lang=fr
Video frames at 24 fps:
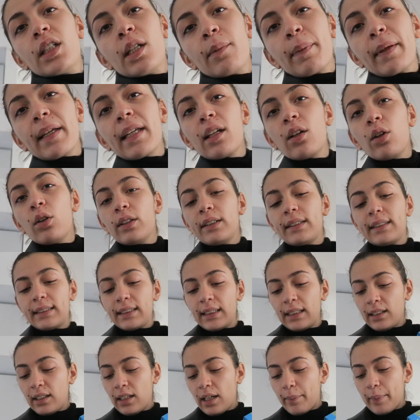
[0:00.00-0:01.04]
J'ai pris
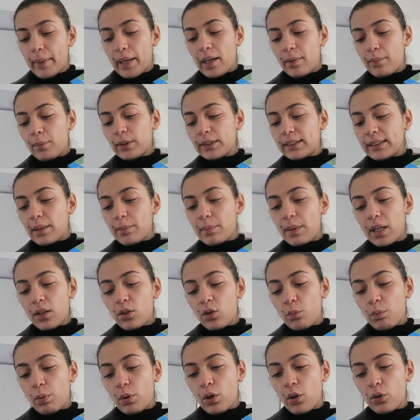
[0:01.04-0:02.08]
aussi, apparemment c'est bien
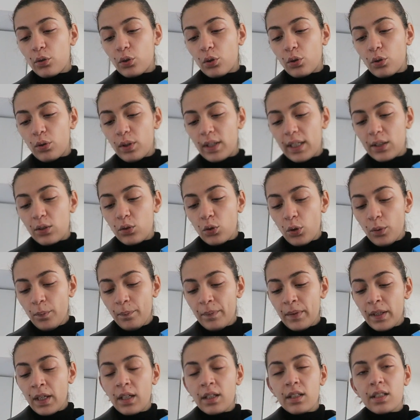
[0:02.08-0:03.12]
de prendre les deux.
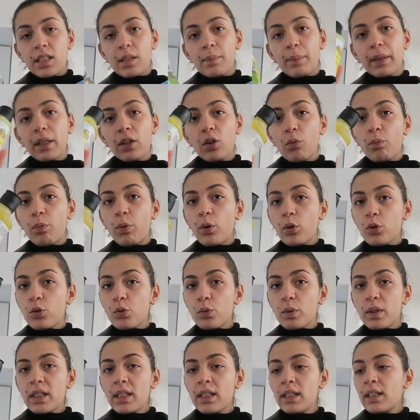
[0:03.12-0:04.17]
J'ai pris le
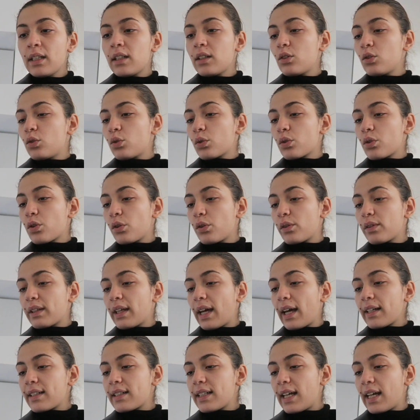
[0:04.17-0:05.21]
produit donc
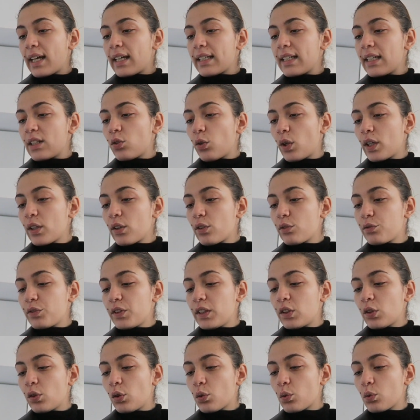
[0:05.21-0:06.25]
Karcher nettoyant
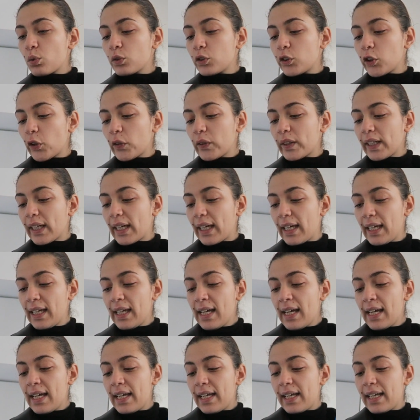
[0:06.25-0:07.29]
vitre concentré
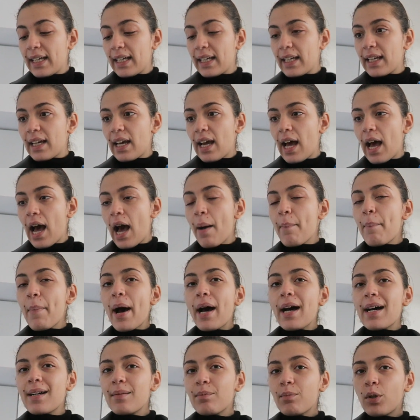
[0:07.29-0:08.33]
et
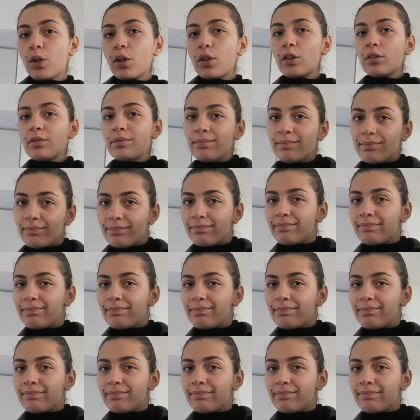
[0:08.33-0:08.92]
apparemment